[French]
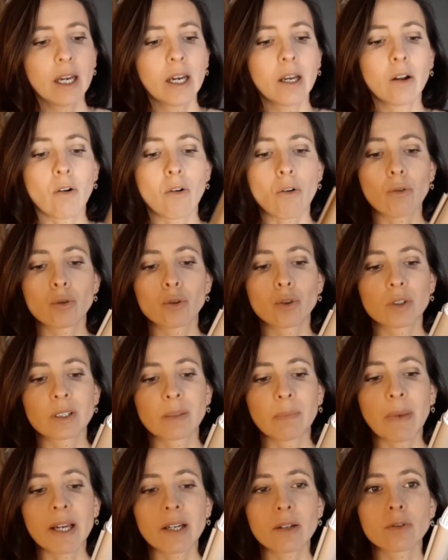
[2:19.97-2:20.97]
Alors,
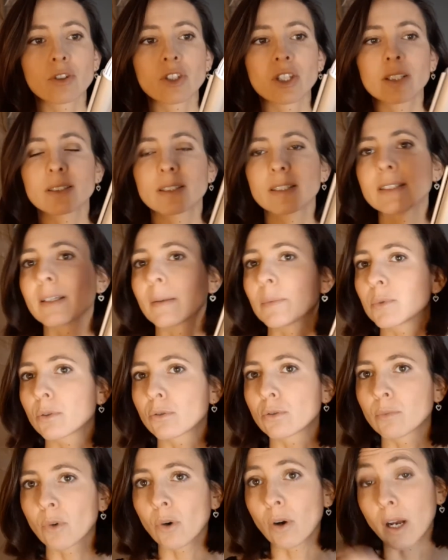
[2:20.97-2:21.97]
c'est pas que j'incite
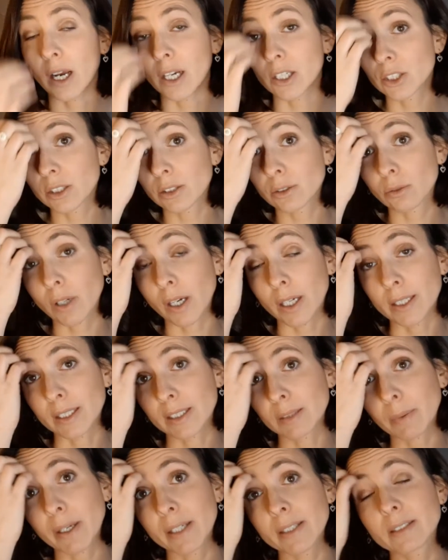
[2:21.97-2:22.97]
absolument à acheter sur
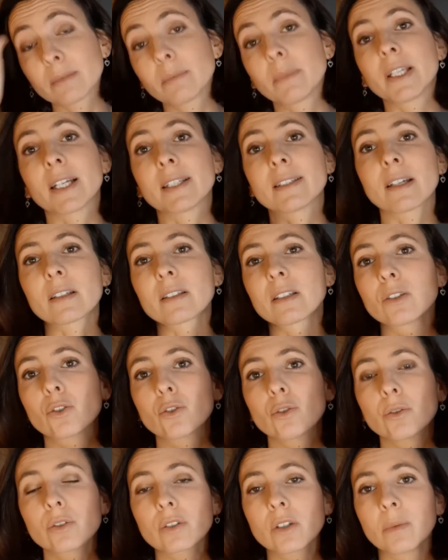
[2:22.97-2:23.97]
AliExpress, mais il y a certaines
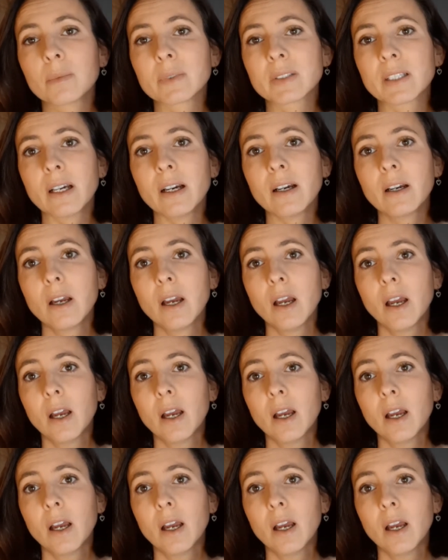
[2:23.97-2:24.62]
choses comme ça